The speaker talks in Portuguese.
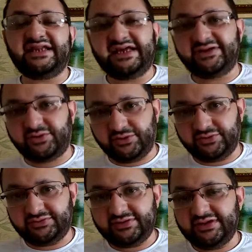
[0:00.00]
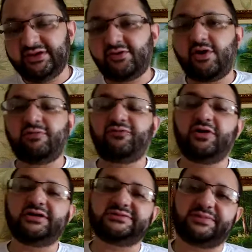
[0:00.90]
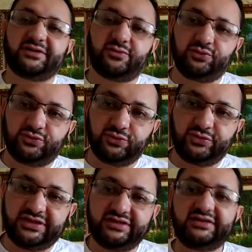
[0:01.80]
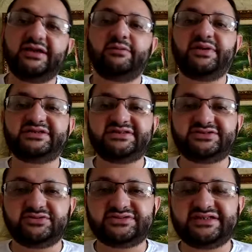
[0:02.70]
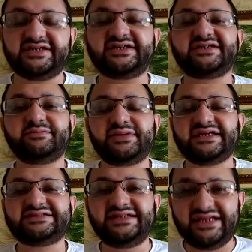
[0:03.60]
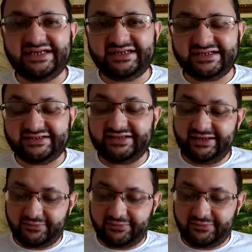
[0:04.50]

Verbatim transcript: Como foi para cultura, precisou ser brasileira, né? Concordando.